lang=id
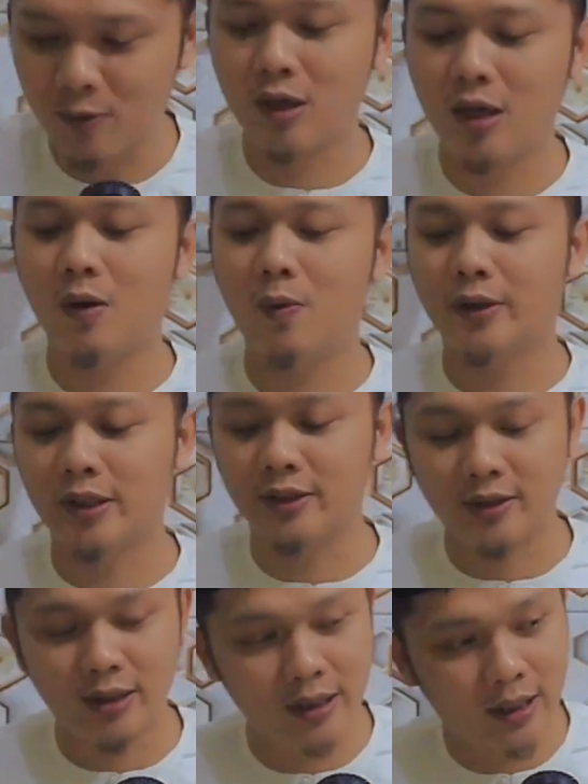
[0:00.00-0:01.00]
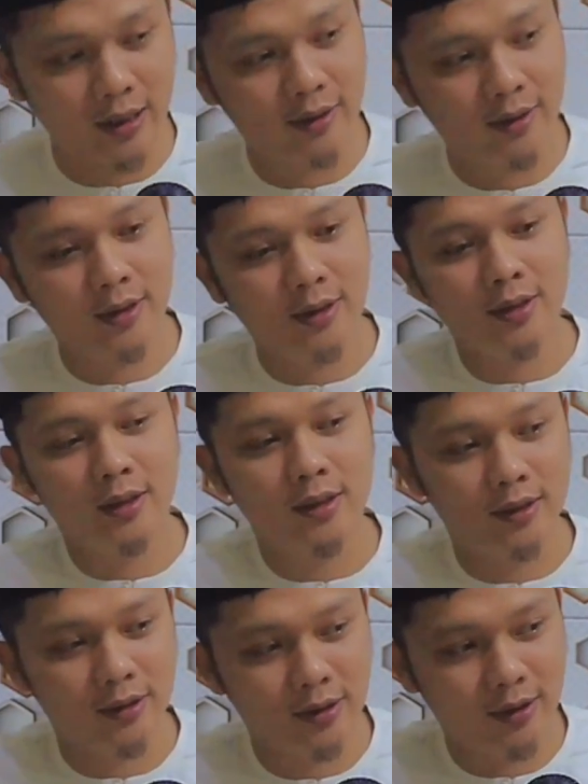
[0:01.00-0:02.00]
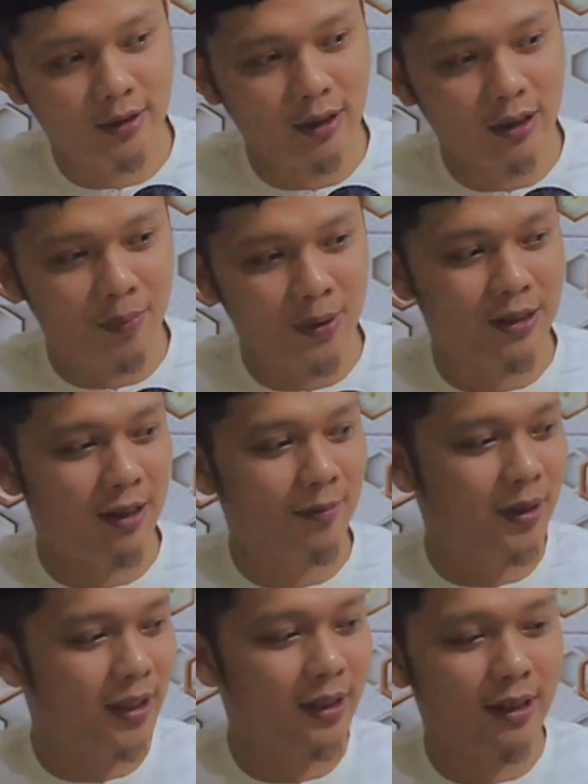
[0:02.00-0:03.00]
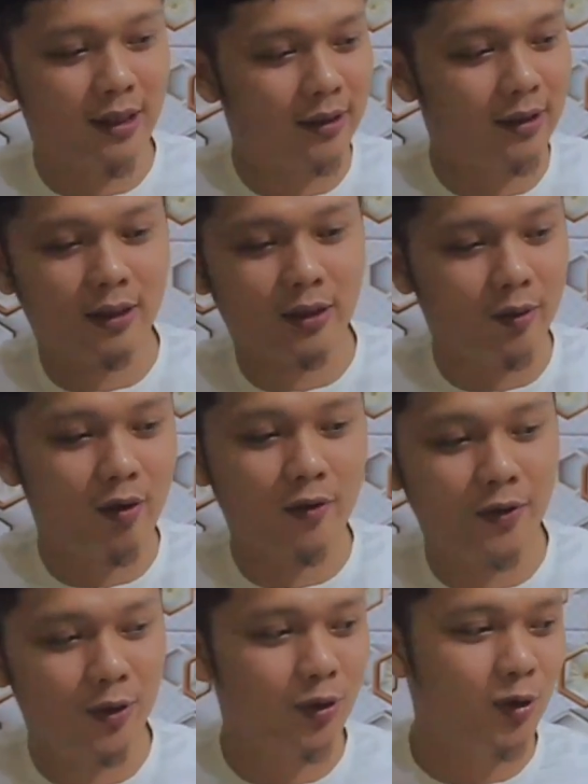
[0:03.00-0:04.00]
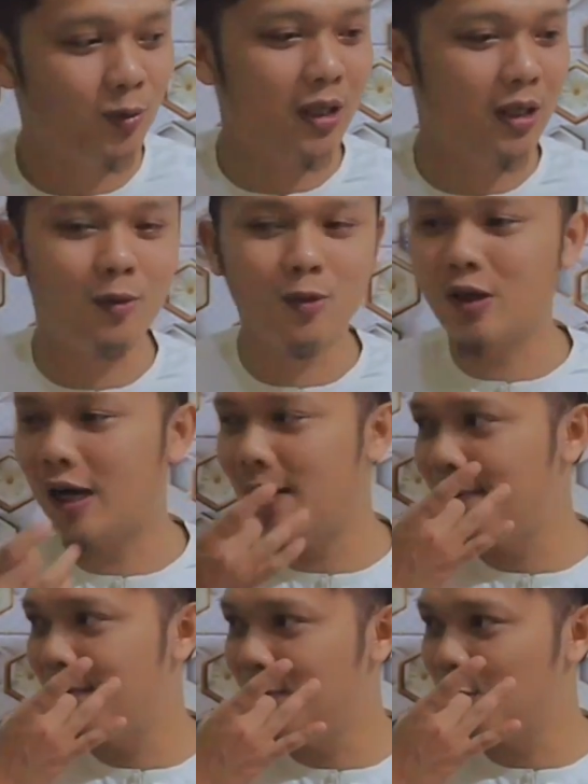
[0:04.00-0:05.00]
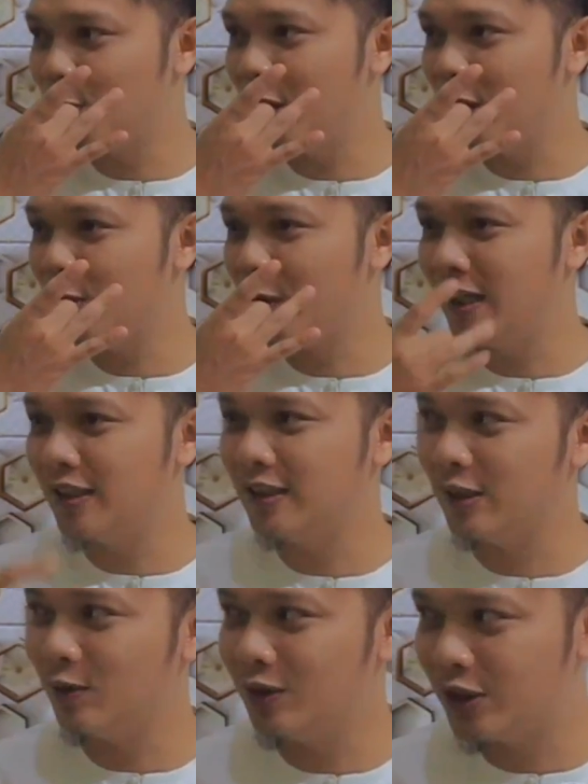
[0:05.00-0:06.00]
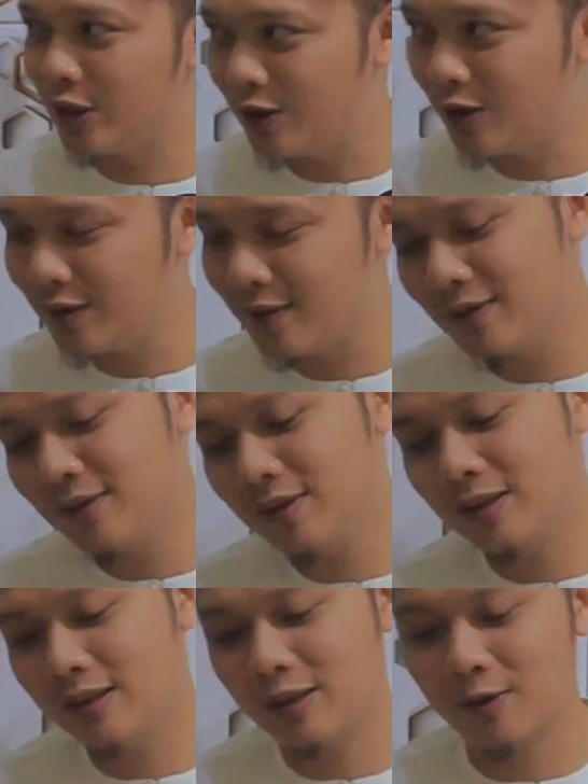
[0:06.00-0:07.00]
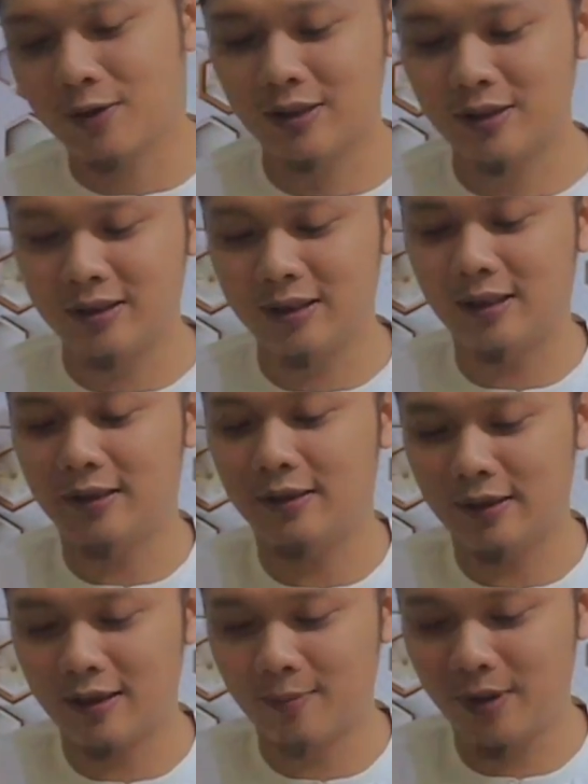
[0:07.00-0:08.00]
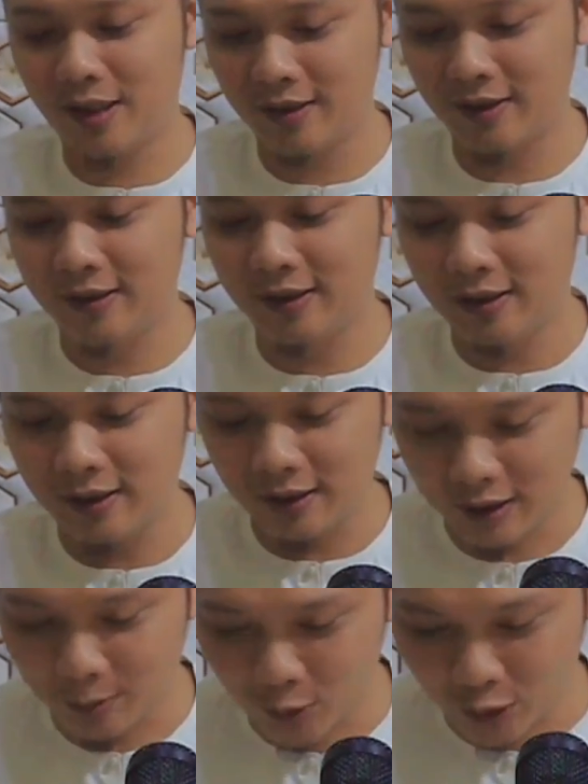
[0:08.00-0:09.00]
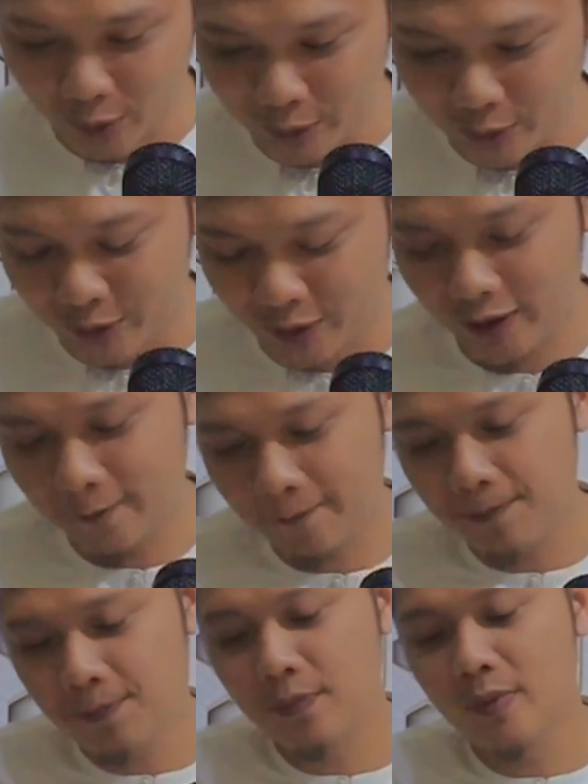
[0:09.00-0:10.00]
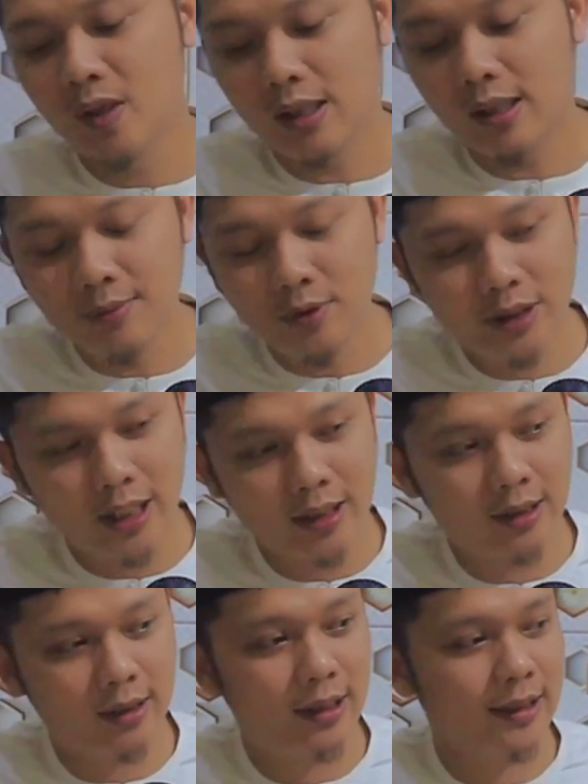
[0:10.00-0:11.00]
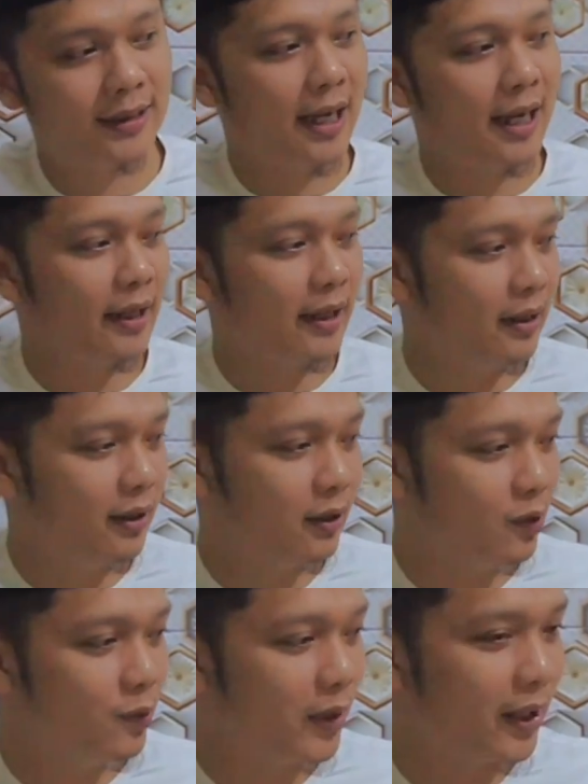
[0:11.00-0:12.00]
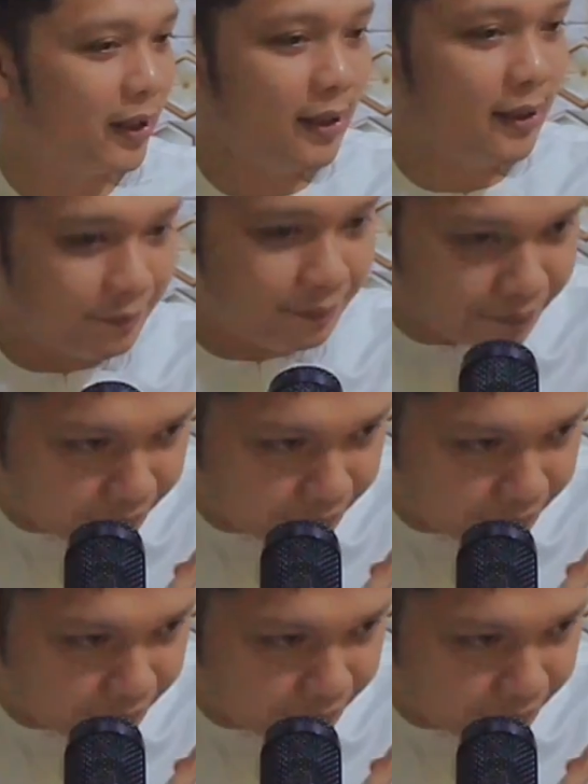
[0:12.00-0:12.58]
muka awatas dia. Jadi ibadah mereka ketika tawaf itu cuma muka, suil-suil, siul-siul, karotas dia. Apa? Tepuk-tepuk. Kemudian ketika sa'i itu mereka